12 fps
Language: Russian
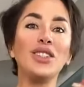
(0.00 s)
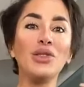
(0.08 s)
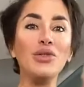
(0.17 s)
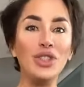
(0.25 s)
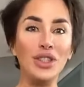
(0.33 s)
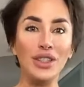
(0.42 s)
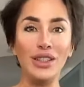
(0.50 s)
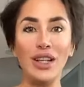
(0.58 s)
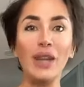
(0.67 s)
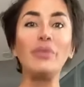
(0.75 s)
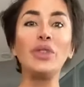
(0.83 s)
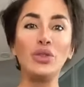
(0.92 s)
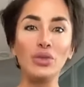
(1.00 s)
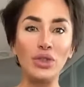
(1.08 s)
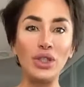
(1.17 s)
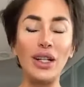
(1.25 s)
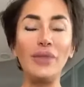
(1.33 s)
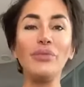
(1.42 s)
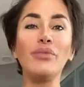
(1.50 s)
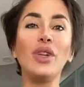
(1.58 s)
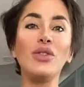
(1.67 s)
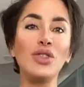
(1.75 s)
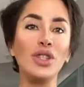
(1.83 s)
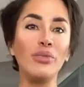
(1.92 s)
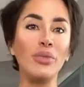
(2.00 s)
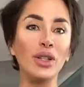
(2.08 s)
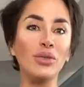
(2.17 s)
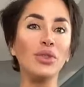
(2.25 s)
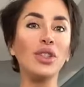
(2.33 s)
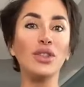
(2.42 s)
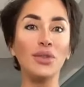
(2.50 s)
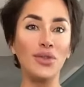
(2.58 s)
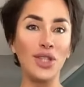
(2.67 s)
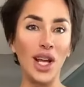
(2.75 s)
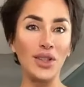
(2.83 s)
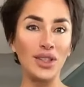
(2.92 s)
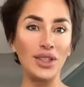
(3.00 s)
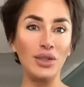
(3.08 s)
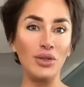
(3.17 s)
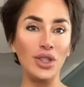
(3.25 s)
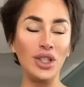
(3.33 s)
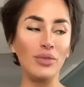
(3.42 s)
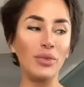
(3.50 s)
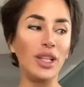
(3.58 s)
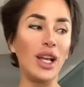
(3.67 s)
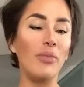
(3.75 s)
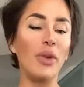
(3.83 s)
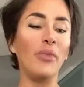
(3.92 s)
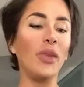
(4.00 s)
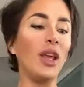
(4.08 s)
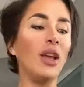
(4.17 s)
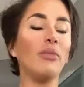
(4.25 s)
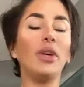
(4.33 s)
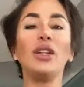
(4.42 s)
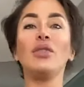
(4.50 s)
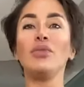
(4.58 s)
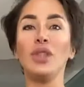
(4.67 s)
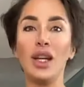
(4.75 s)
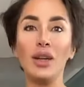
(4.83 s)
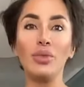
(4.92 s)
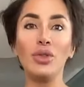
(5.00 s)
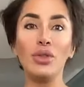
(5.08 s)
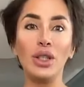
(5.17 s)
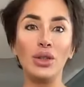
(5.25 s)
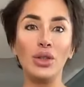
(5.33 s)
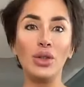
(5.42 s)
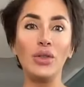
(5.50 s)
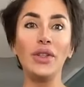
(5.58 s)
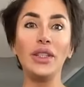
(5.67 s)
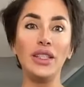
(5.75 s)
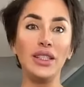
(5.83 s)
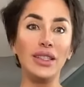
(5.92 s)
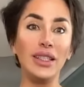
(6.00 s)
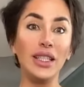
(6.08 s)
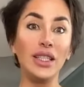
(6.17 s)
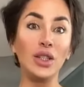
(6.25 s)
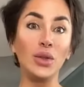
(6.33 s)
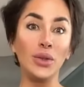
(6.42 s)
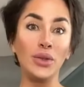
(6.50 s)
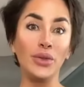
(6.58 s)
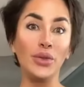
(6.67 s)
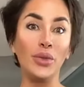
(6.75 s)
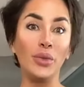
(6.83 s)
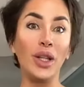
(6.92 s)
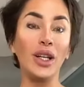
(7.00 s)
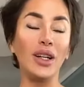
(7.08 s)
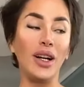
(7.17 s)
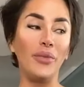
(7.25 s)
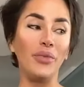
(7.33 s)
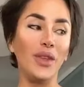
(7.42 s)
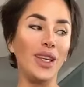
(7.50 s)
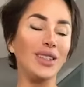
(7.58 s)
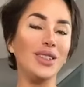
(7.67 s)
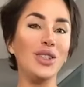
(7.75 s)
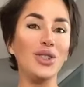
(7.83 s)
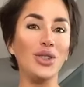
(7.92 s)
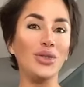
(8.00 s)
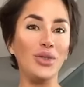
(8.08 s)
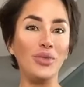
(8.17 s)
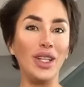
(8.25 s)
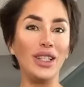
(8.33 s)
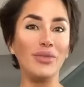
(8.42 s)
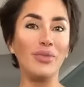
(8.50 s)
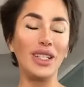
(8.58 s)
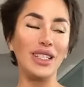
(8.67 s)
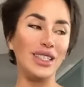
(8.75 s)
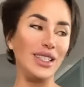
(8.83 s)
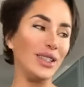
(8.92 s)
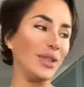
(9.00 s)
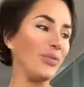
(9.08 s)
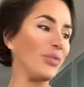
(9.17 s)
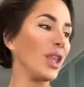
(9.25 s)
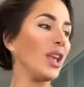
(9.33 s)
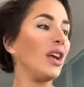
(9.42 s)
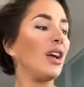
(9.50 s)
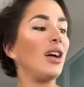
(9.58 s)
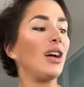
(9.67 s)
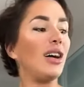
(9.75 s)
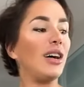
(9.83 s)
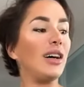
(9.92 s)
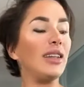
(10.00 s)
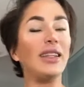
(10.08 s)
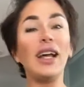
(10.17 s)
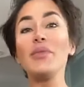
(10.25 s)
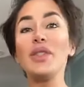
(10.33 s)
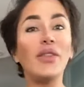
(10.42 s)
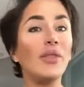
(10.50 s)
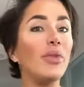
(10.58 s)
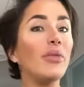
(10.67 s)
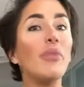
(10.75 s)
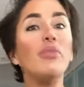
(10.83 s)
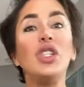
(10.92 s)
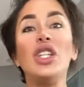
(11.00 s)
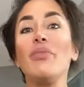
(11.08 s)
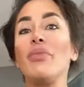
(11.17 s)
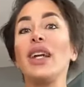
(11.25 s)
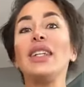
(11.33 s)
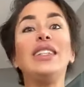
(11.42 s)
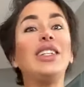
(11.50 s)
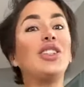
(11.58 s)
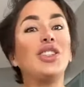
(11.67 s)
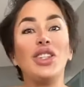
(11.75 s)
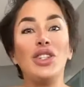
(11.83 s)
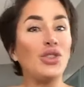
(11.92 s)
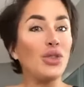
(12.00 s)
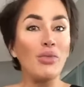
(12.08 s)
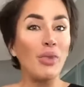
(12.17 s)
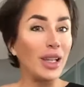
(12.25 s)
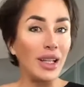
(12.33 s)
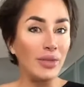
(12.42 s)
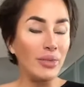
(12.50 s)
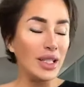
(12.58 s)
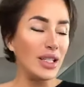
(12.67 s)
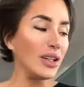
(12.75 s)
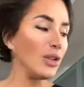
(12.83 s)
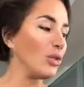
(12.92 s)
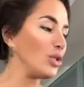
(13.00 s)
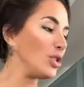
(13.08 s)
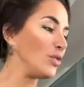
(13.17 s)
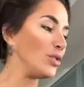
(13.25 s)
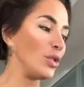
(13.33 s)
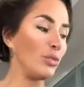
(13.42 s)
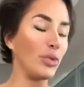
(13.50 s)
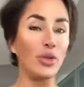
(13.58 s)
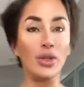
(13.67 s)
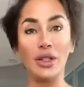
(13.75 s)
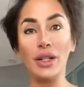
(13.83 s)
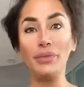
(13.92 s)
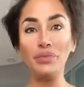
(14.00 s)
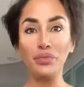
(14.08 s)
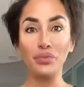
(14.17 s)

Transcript: Заключительный этап – сушка. Молочные продукты исключаются на заключительном этапе. Поэтому я буду готовить из соевого молока. Я надеюсь, что вы мне это простите. А нам с вами вообще практически ничего не понадобится. Очень все просто.